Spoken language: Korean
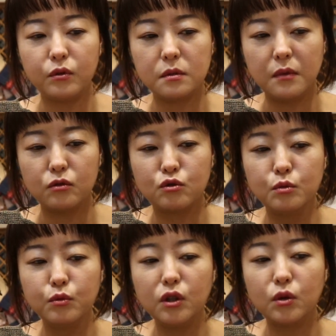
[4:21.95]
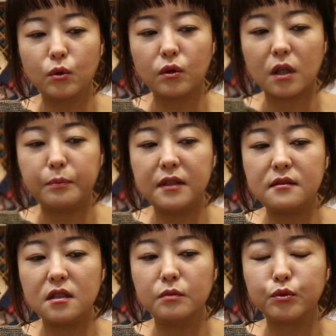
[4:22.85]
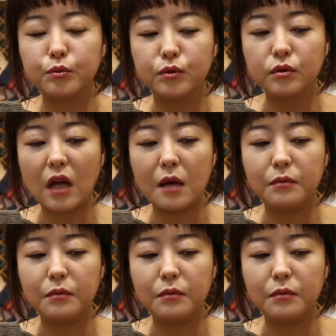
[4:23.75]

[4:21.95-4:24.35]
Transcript: 보시면 줄무늬로 이렇게 비치는 부분,